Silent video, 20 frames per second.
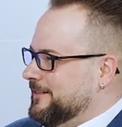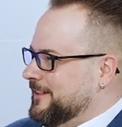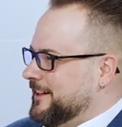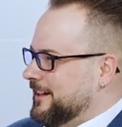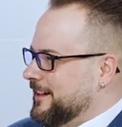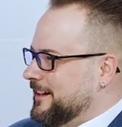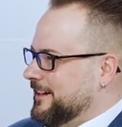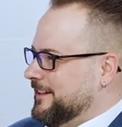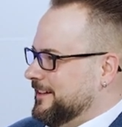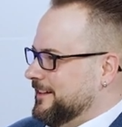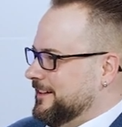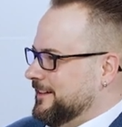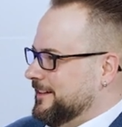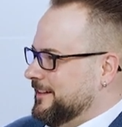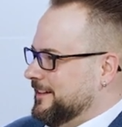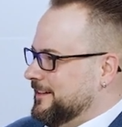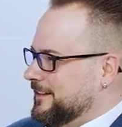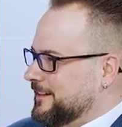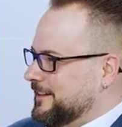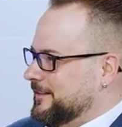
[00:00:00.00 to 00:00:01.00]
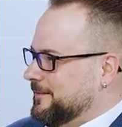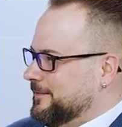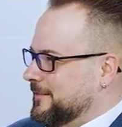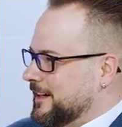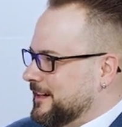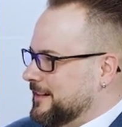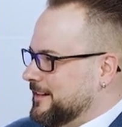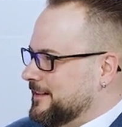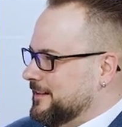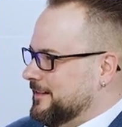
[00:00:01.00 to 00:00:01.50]
Rädchen in diesem,
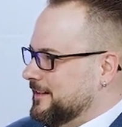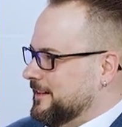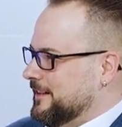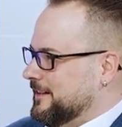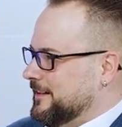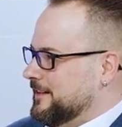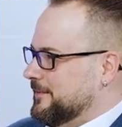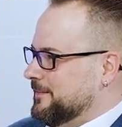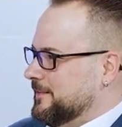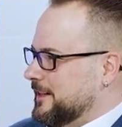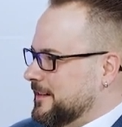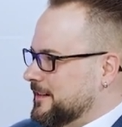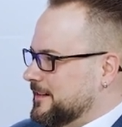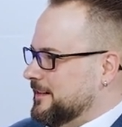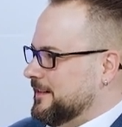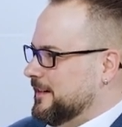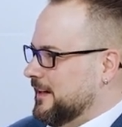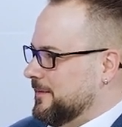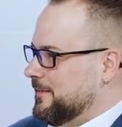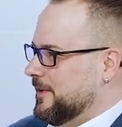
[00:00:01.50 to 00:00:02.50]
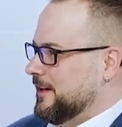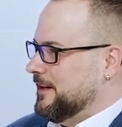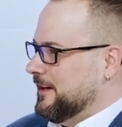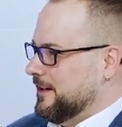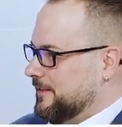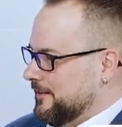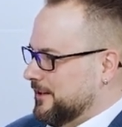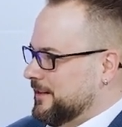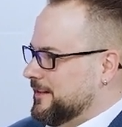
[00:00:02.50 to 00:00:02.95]
ganzen, in diesem ganzen Thema dann,